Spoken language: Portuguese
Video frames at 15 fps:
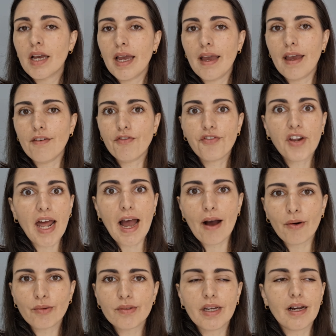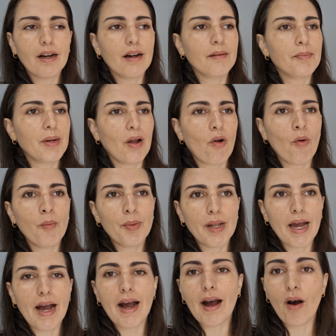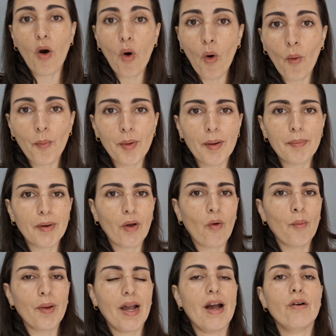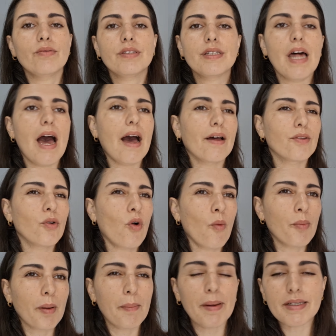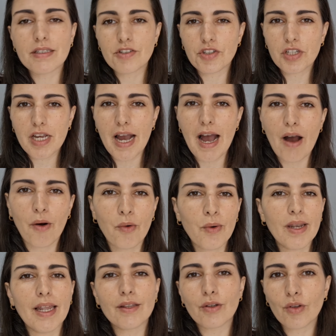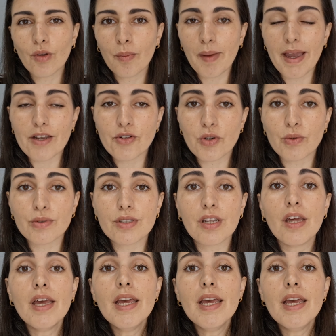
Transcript: é, fralda, para comprar roupa, para comprar calçado, comprar peças de carro, eletrodomésticos.